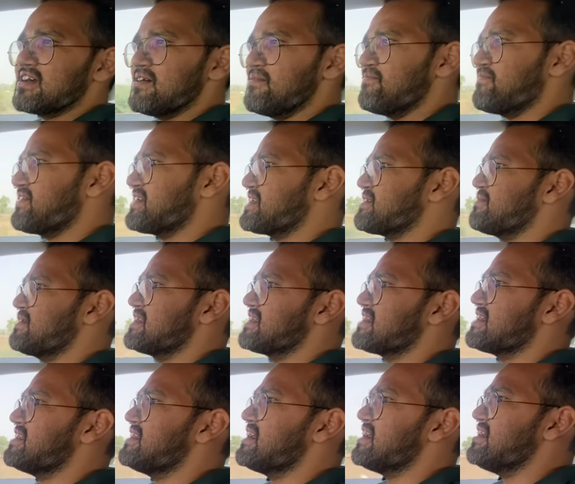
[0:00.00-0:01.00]
कंफर्टेबल
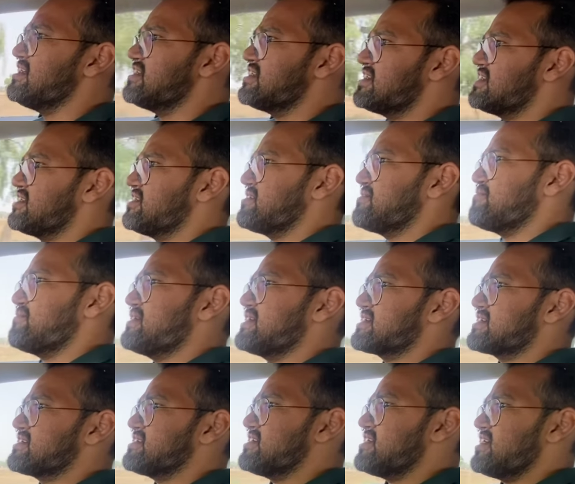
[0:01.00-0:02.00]
नहीं है
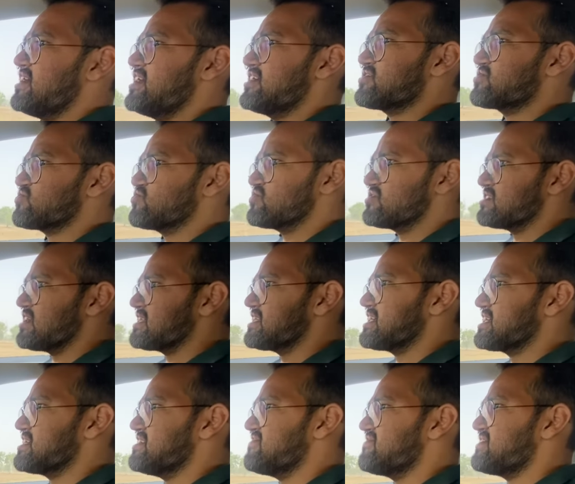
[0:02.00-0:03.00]
बट अल्ट्रोज
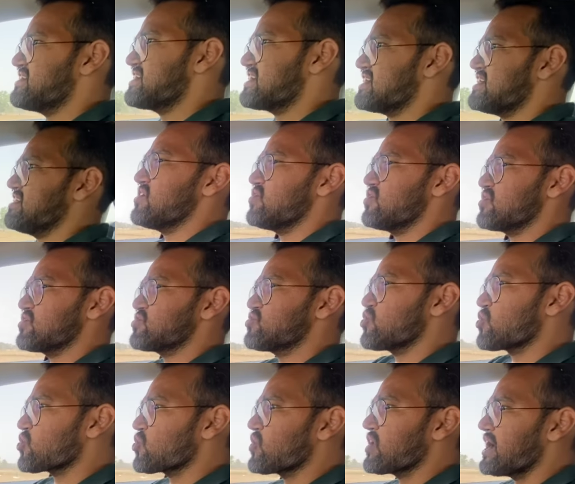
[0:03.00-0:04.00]
ज़्यादा कंफर्ट है और
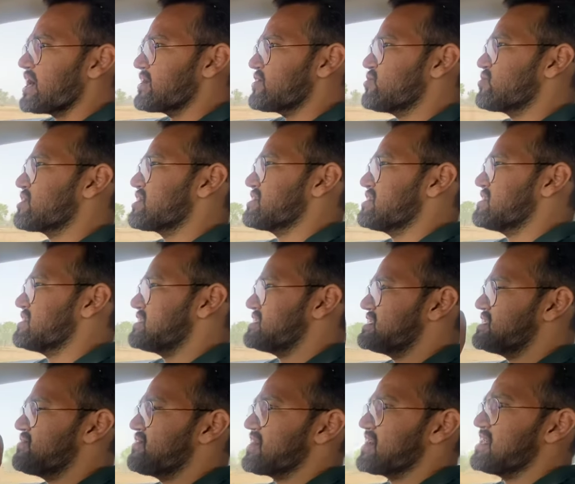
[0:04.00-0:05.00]
दोनों गाड़ियों के अंदर
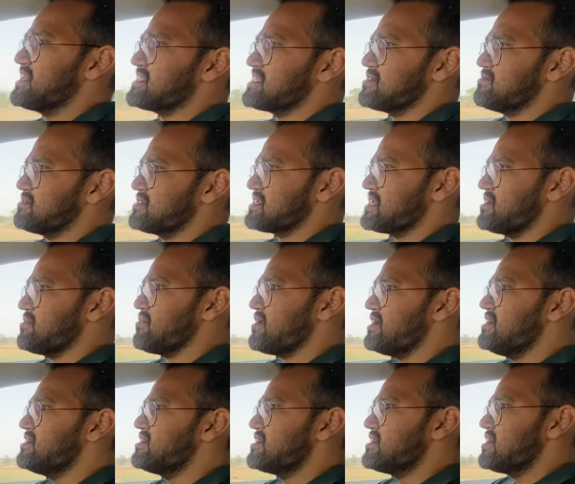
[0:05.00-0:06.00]
इंजन वगैरह सब सेम
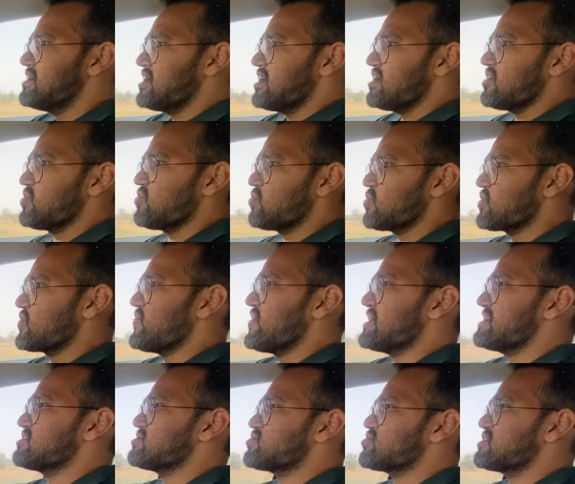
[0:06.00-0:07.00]
है लुक
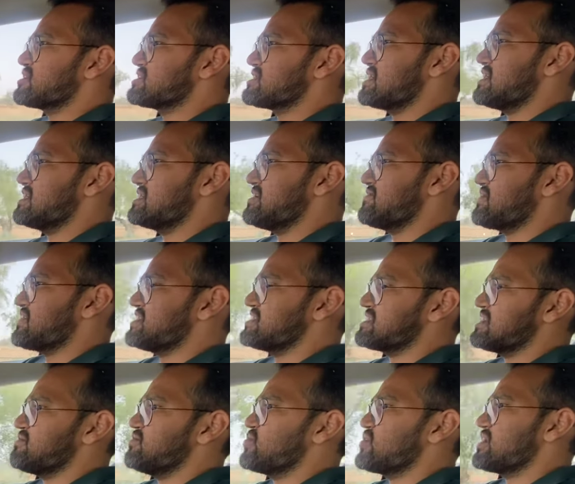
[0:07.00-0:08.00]
वाइज थोड़ा सा
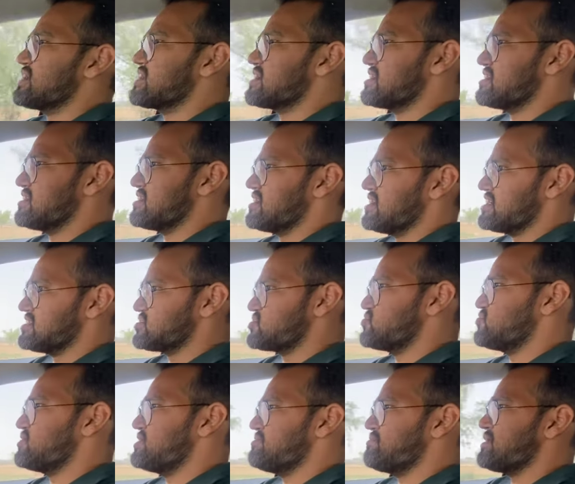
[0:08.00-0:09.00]
डिफरेंस है वो एक एस
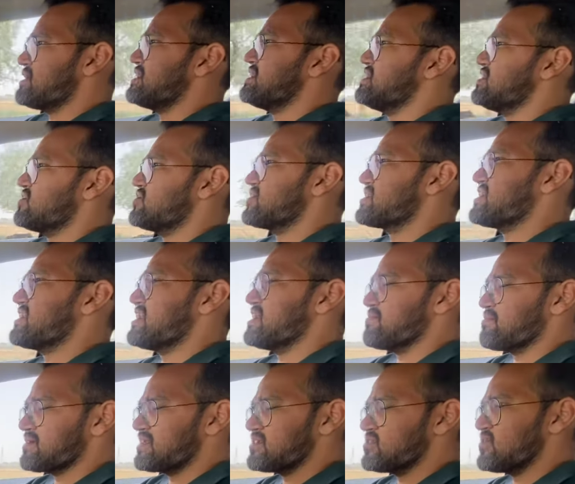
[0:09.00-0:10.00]
में है और ये
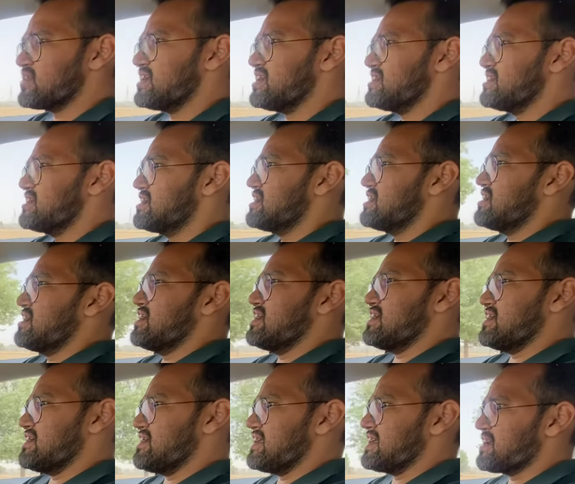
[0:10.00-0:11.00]
अपनी जो
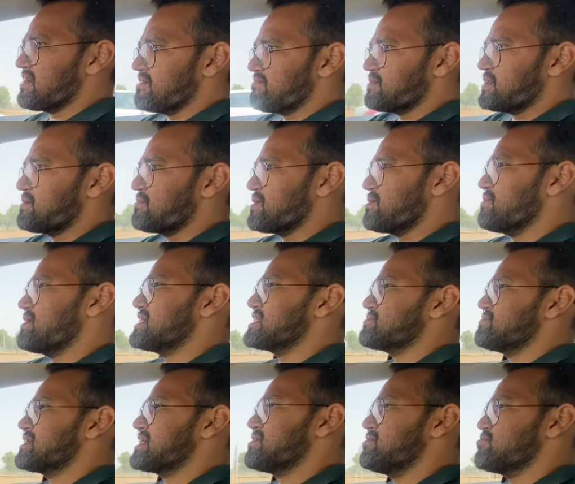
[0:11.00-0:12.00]
है एक प्रीमियम
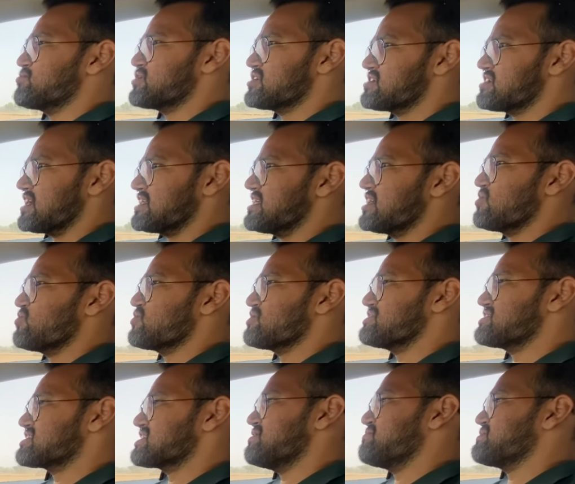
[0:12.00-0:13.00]
हेजबैक है मुझे ज़्यादा लुक
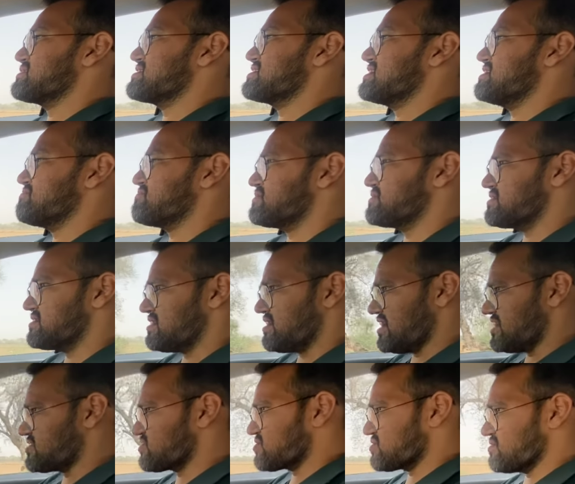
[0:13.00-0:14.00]
इसका पसंद है
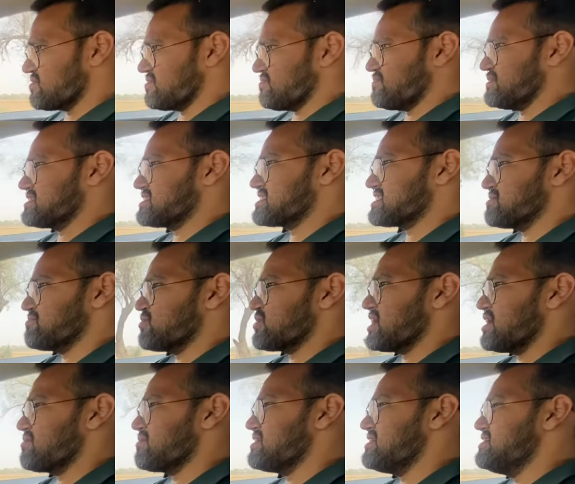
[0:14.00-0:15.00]
पंच के
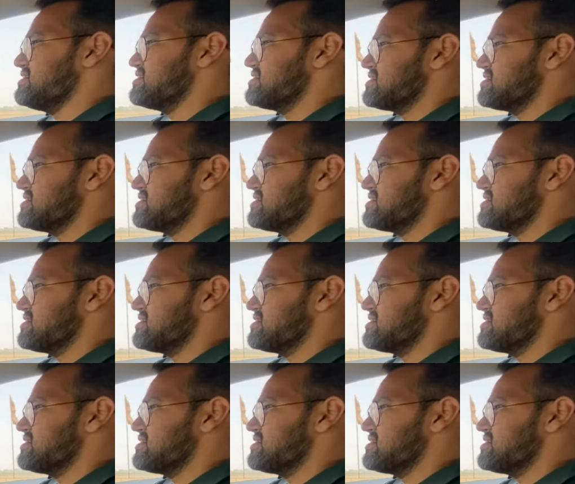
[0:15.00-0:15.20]
मुकाबले